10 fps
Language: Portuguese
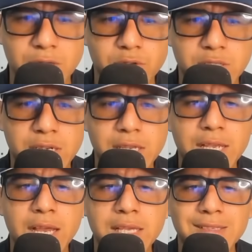você
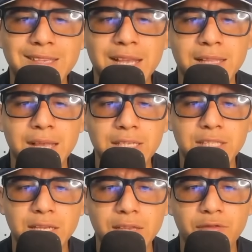clica aí, se
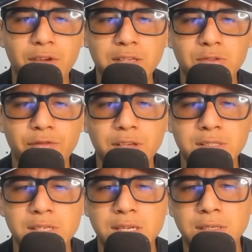cadastra e faz sua
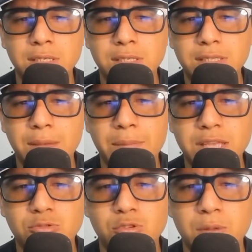fezinha na
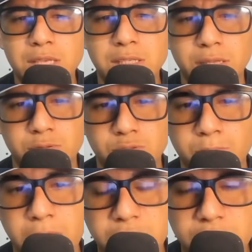Bet dos Brasileiros.
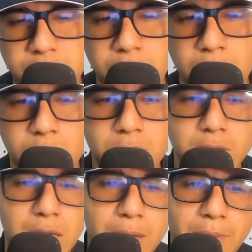Bet Nacional,
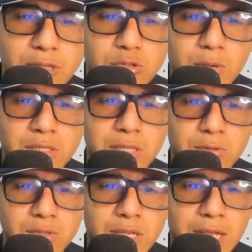a Bet dos
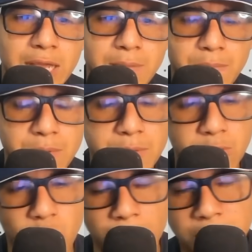Brasileiros, clica aí, primeiro
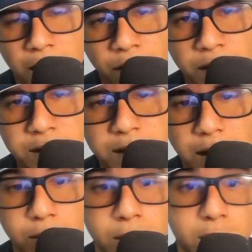comentário
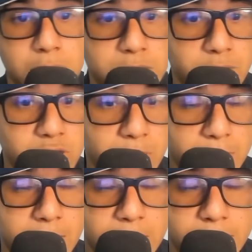fixado. Esse vídeo
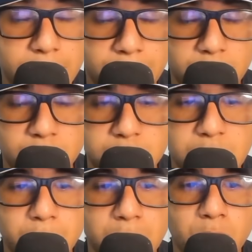também, galera, é
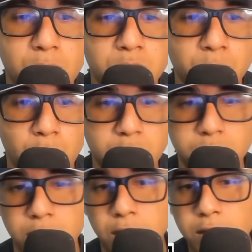patrocinado pela Coelho
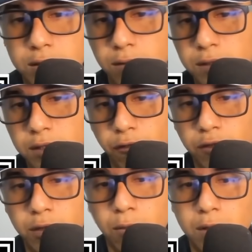Esportes. Se você não foi
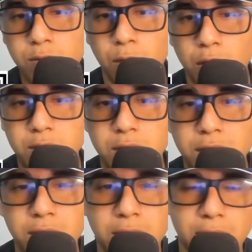na Coelho Esportes
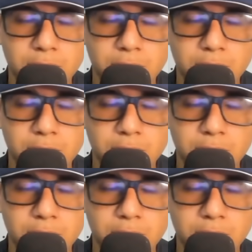ainda, tá?